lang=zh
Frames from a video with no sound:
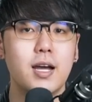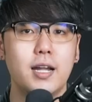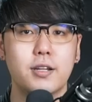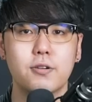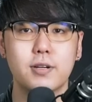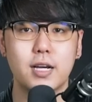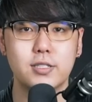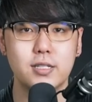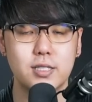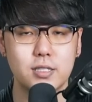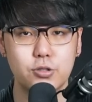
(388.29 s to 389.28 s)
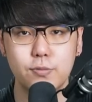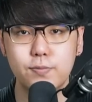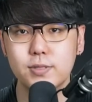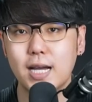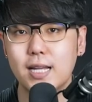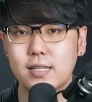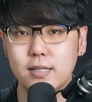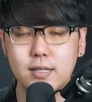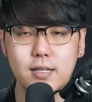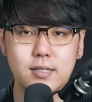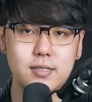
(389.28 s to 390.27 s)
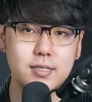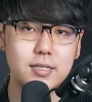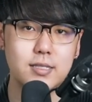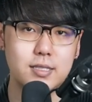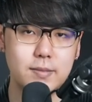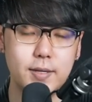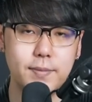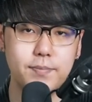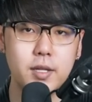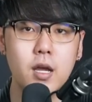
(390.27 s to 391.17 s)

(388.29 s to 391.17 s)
还能够改善情绪不佳等等的心理疾病。